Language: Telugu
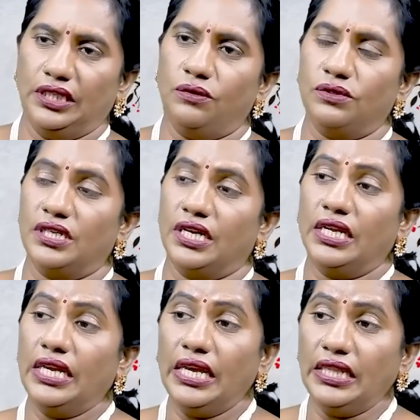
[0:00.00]
దీనికోసం
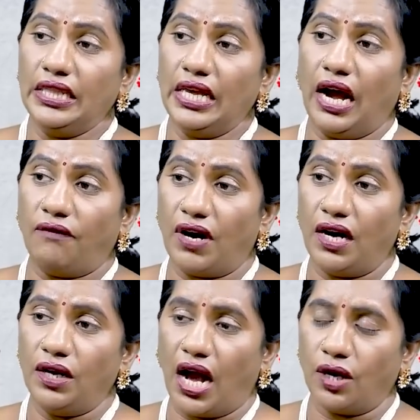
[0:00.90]
కానీ ఈ
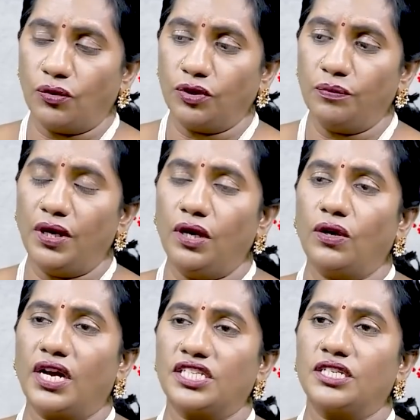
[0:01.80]
వాళ్ళు ఆ
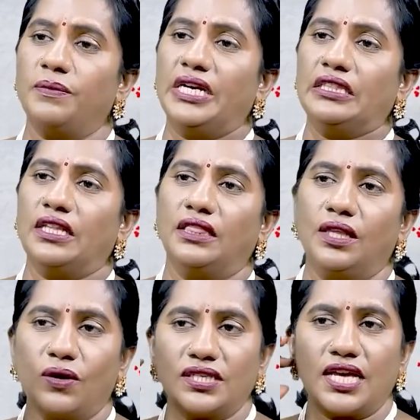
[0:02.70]
కుటుంబంలో
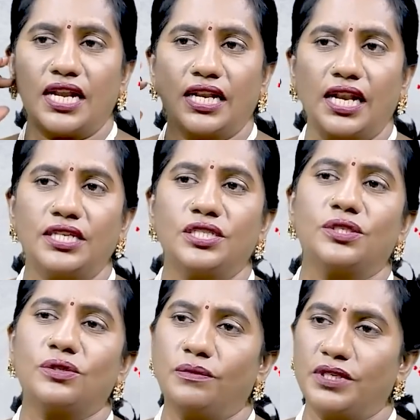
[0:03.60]
కష్టపడిందంతా ఒకసారి అనలైజ్
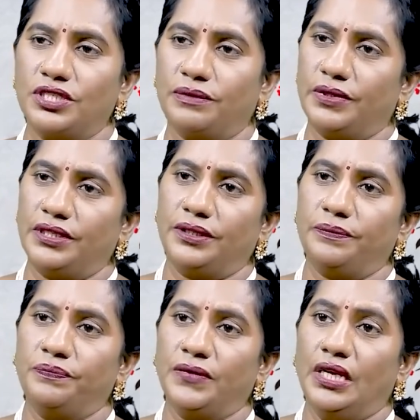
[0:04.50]
చేసుకోమని చెప్పండి
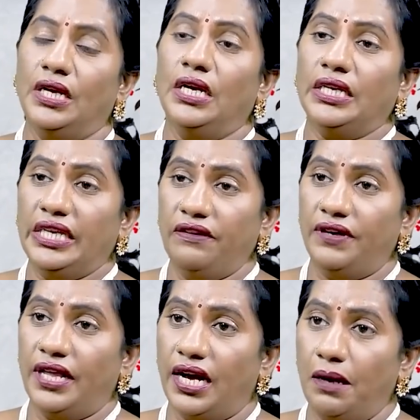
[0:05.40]

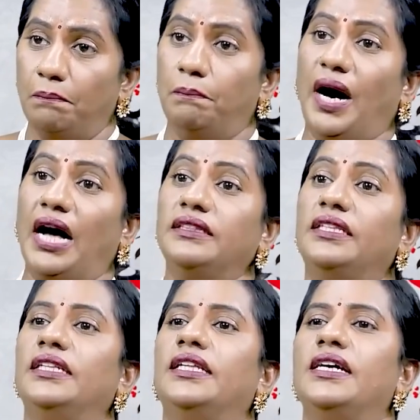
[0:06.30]
ఈవిడ
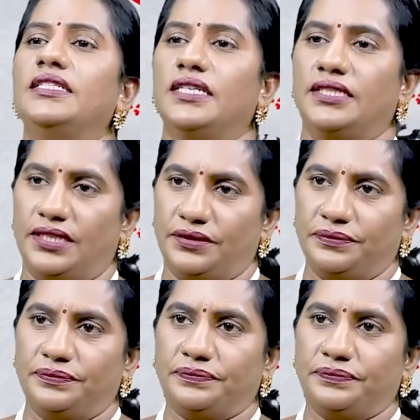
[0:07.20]
బాధ్యతగా చేశారు